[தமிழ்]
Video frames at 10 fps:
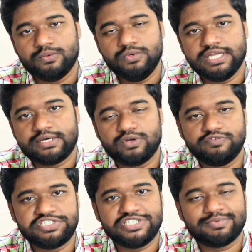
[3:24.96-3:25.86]
உங்களுக்கு ஒரு
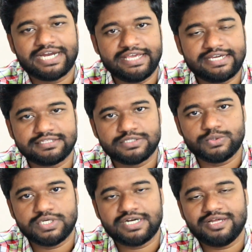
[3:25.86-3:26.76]
விஷயம்
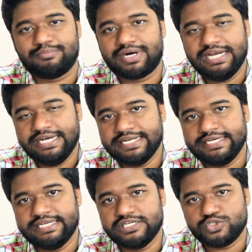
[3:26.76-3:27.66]
கிடைக்கிறதுக்கு உண்டான மனநிலை
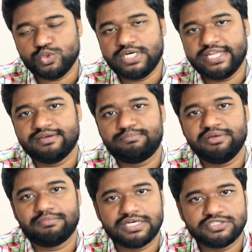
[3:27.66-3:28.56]
இல்லை சூழ்நிலை
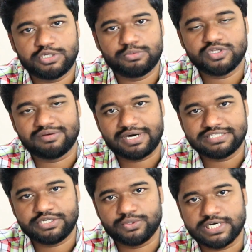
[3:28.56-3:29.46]
எப்படி மாற்றணுமோ அதை
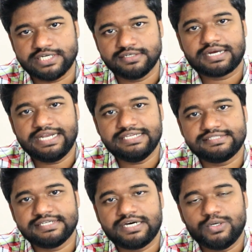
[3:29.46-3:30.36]
மாற்றிக்கோங்க
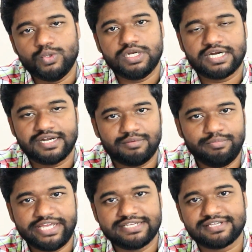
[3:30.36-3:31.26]
கடைசியாக உங்களுக்கான
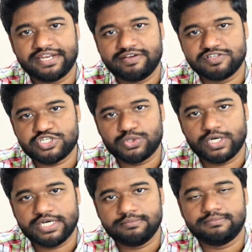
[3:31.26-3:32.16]
நம்பிக்கையை சரியாக வச்சுக்கோங்க